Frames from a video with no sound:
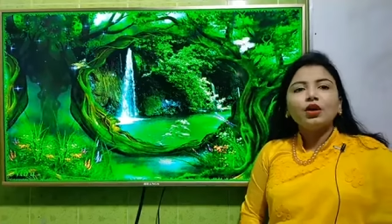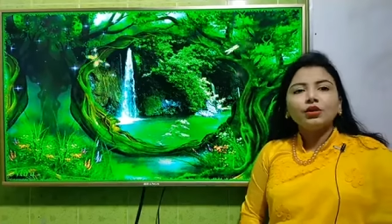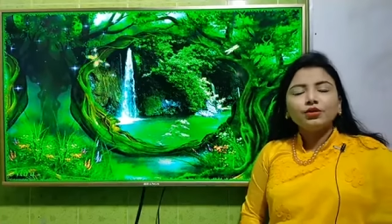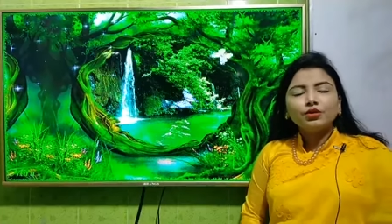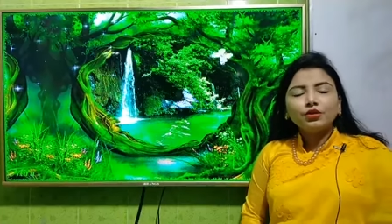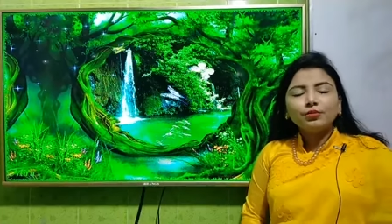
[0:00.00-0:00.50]

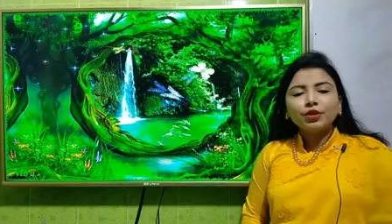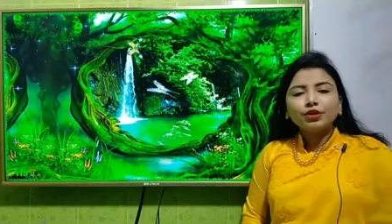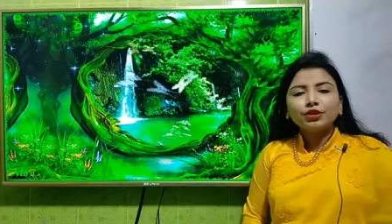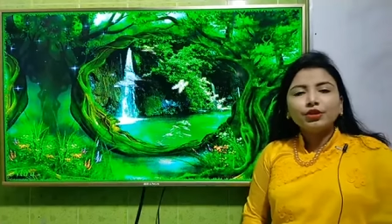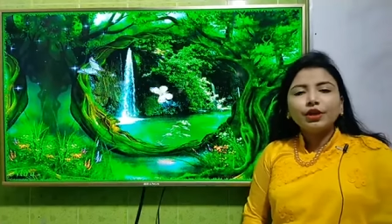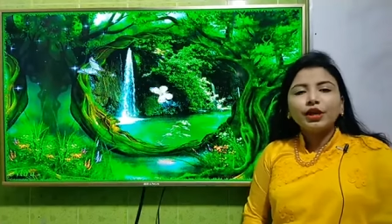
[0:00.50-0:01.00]
অধ্যক্ষ
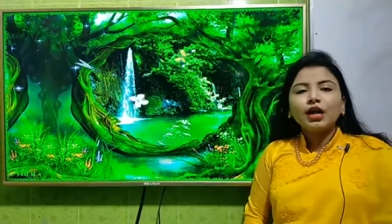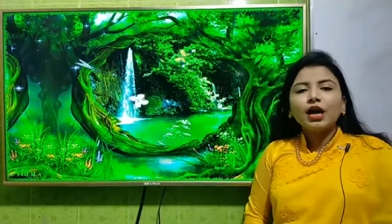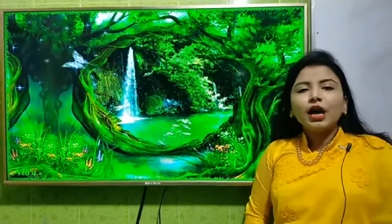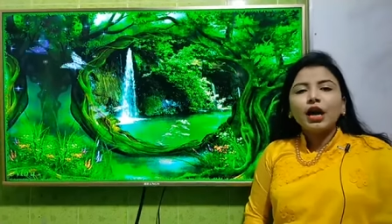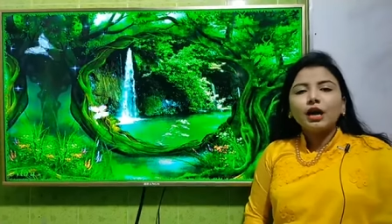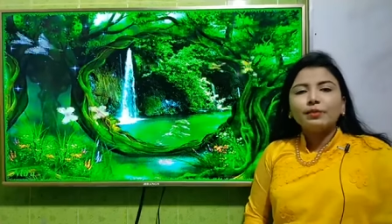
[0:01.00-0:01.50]
মহোদয়
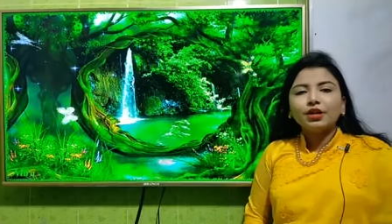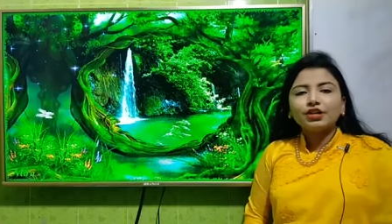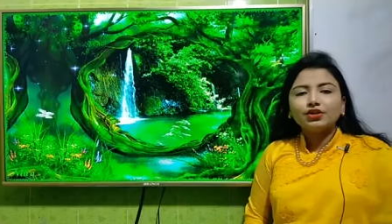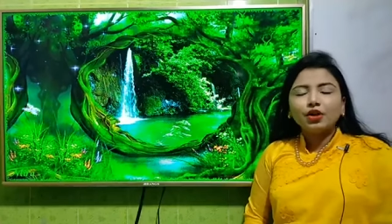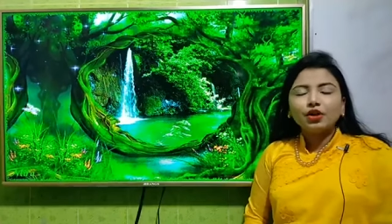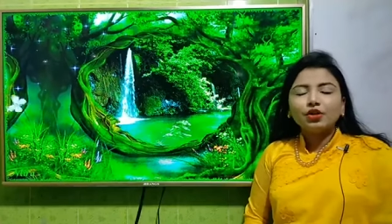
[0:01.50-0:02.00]
আমার
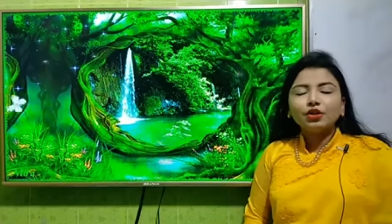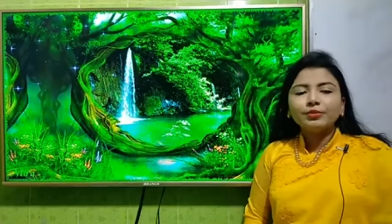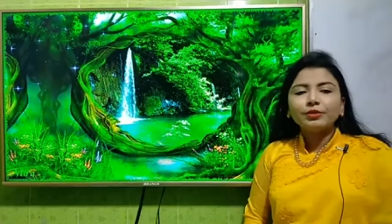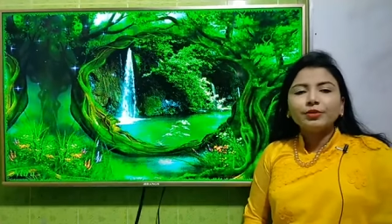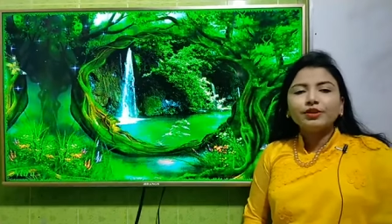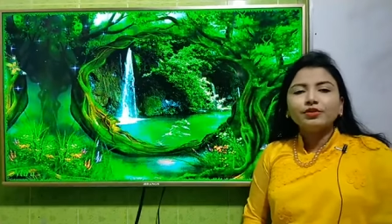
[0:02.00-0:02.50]

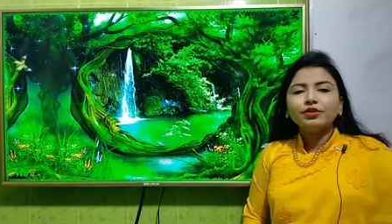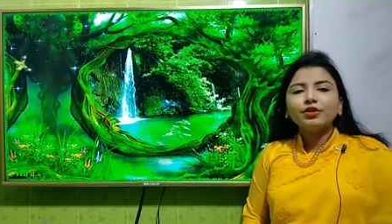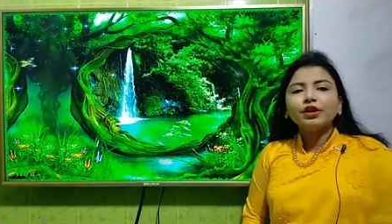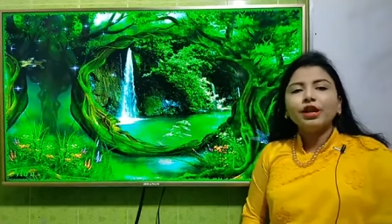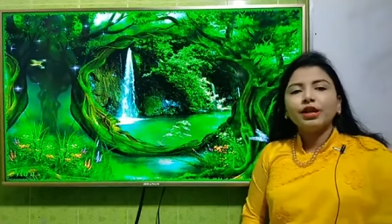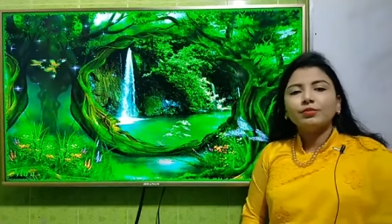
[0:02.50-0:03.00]
সহকর্মীবৃন্দ
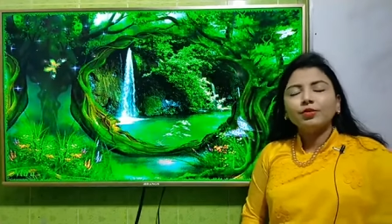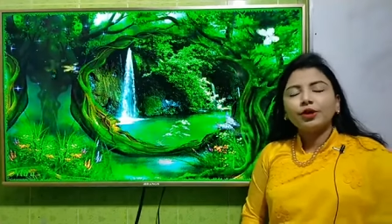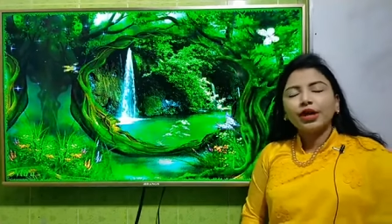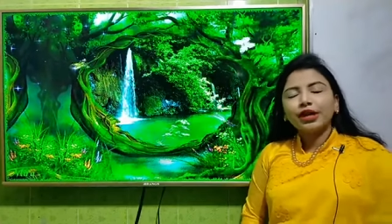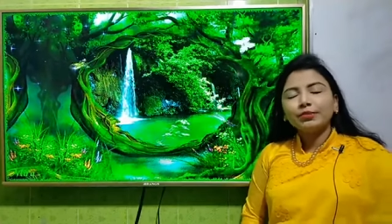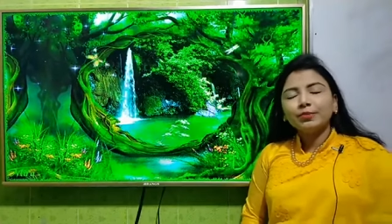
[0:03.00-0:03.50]
এবং
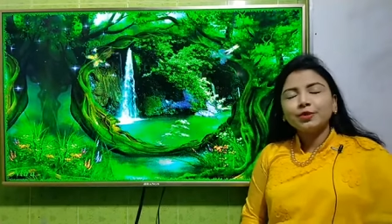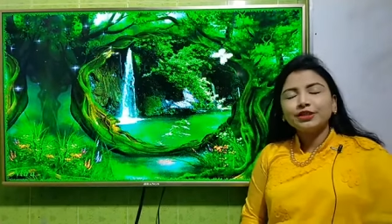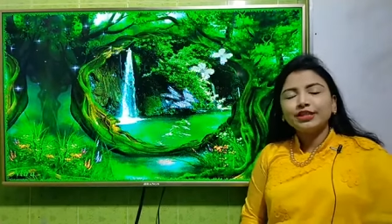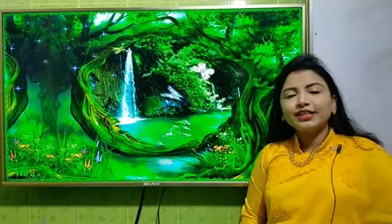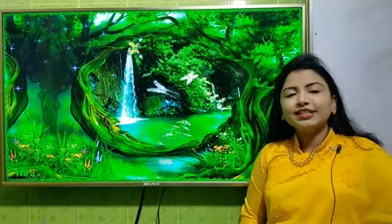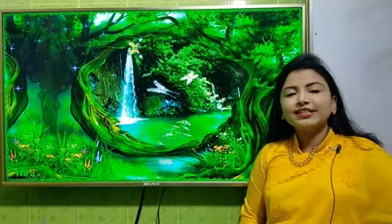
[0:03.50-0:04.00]
এই
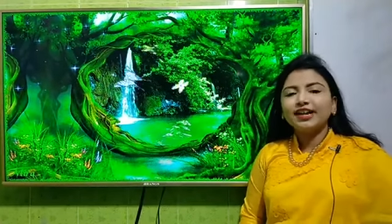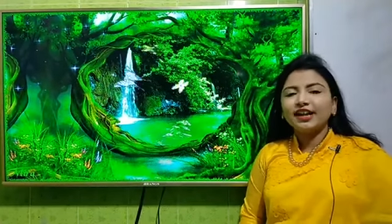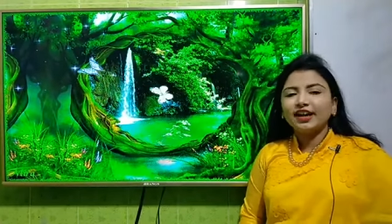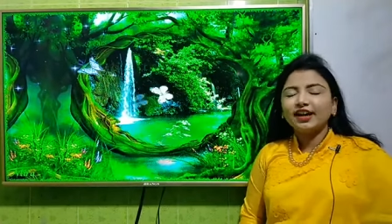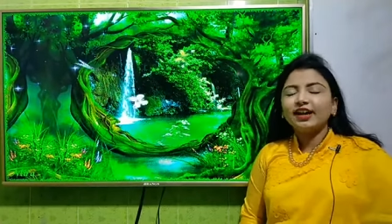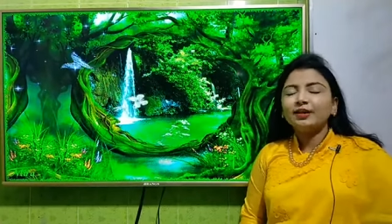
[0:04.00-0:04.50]
মুহূর্তে
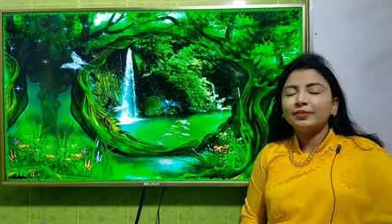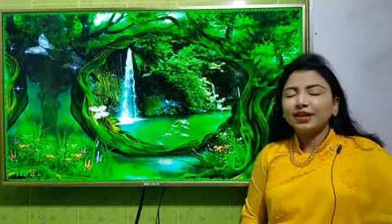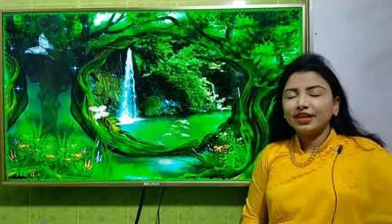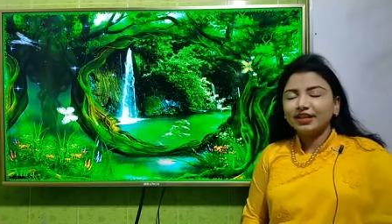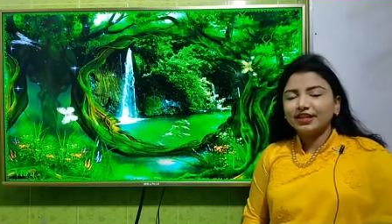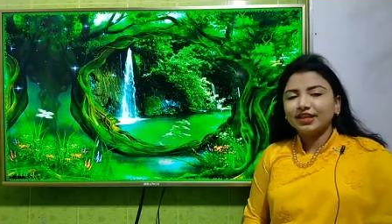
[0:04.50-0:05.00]
যারা
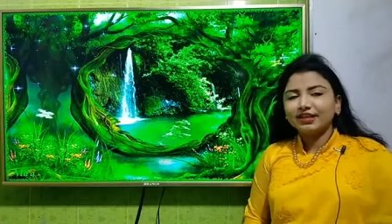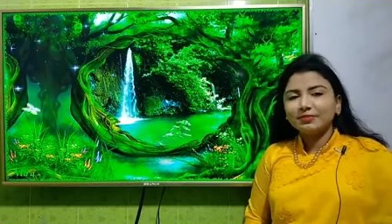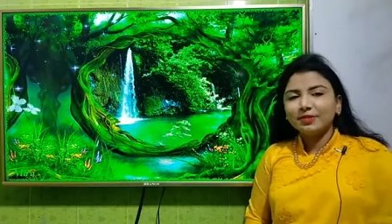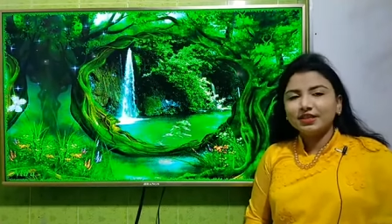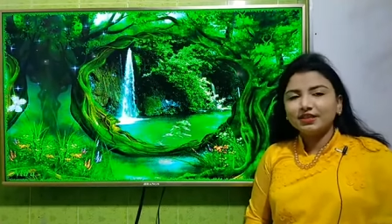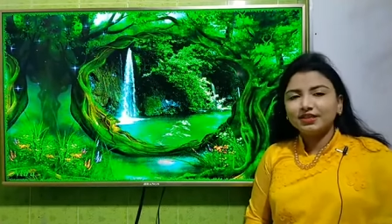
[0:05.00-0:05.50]
আমাকে দেখতে
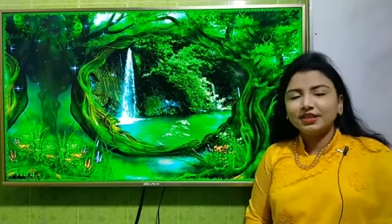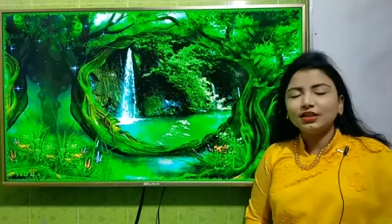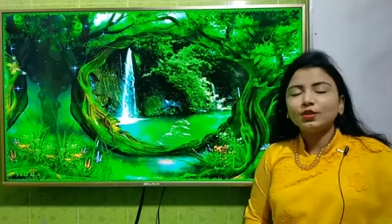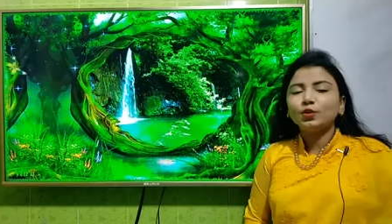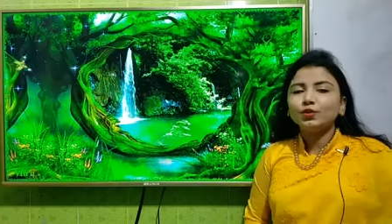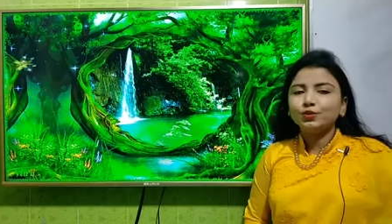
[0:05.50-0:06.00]
পাচ্ছেন
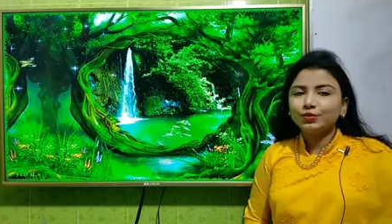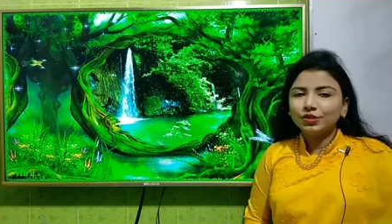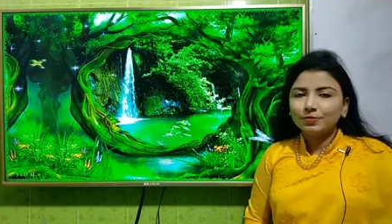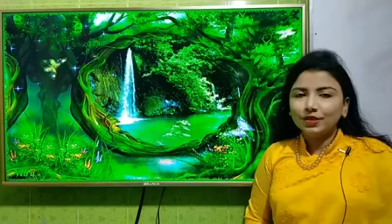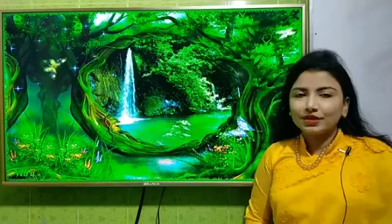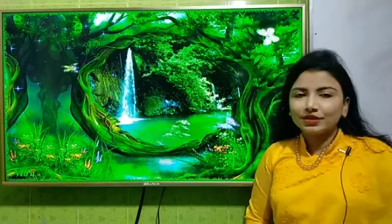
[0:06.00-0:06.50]
ও
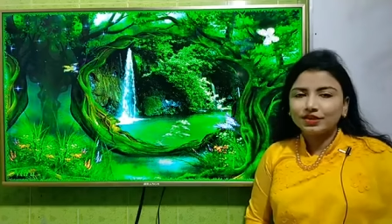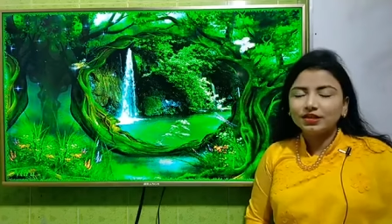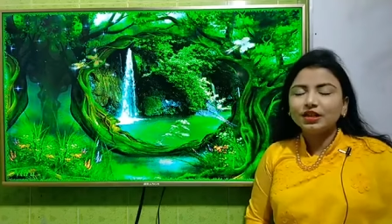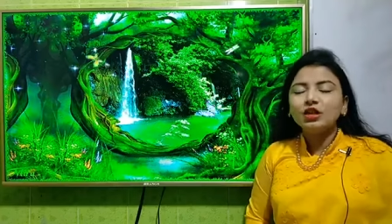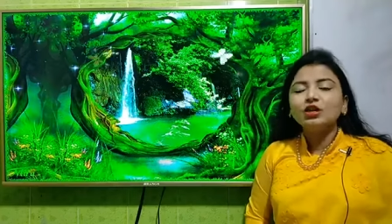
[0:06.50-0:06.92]
শুনতে পাচ্ছেন